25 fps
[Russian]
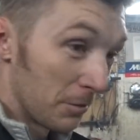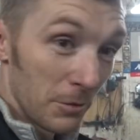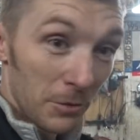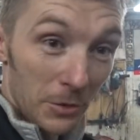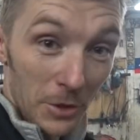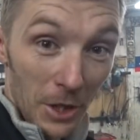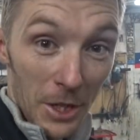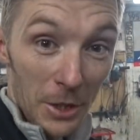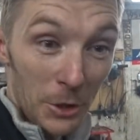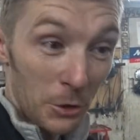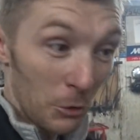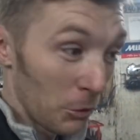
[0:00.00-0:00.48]

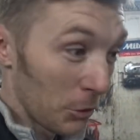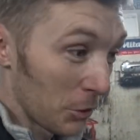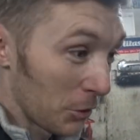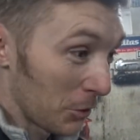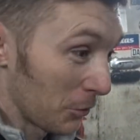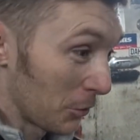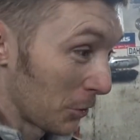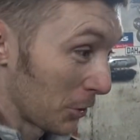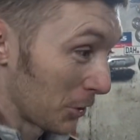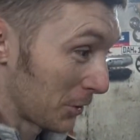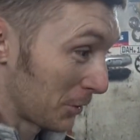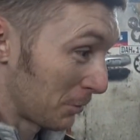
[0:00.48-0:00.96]
Знаете, вот,
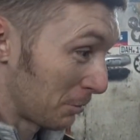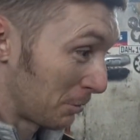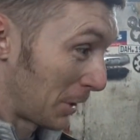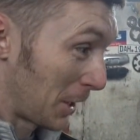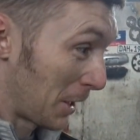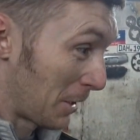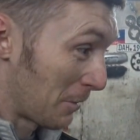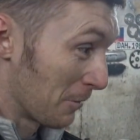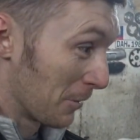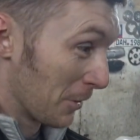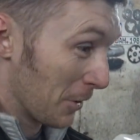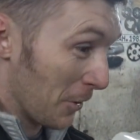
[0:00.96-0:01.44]
вот
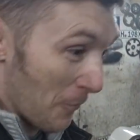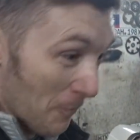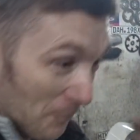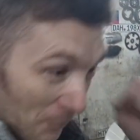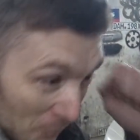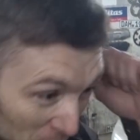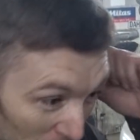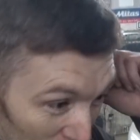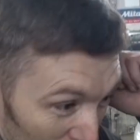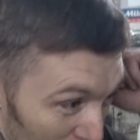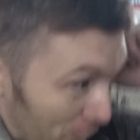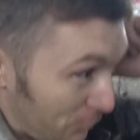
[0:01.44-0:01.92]
прям,
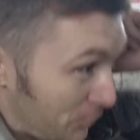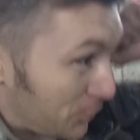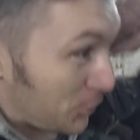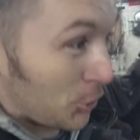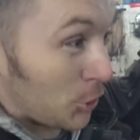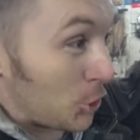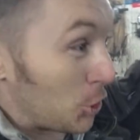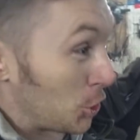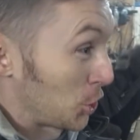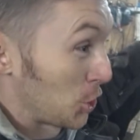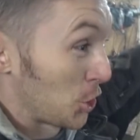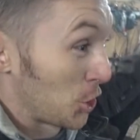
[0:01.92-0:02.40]

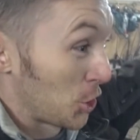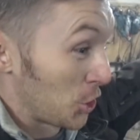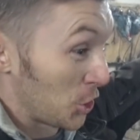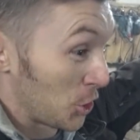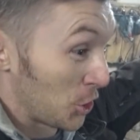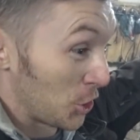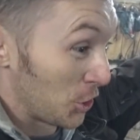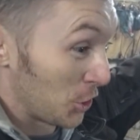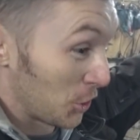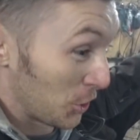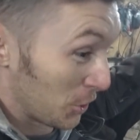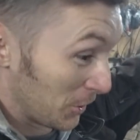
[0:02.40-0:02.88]

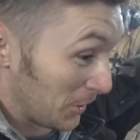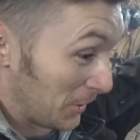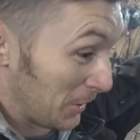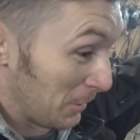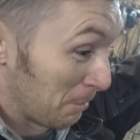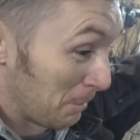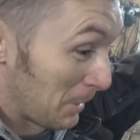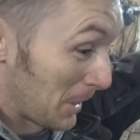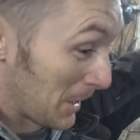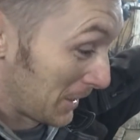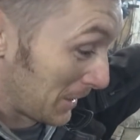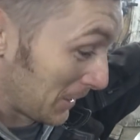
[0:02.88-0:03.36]

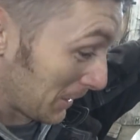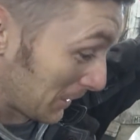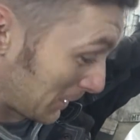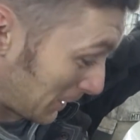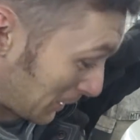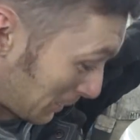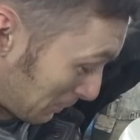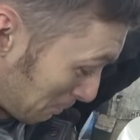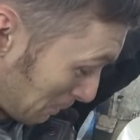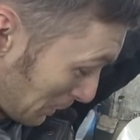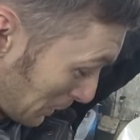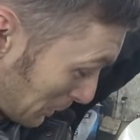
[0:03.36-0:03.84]
ебать я
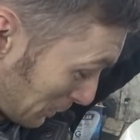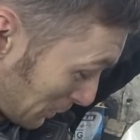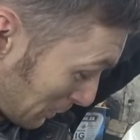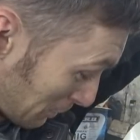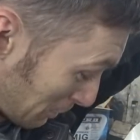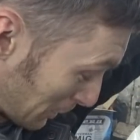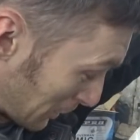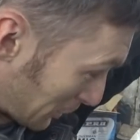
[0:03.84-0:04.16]
долбоеб,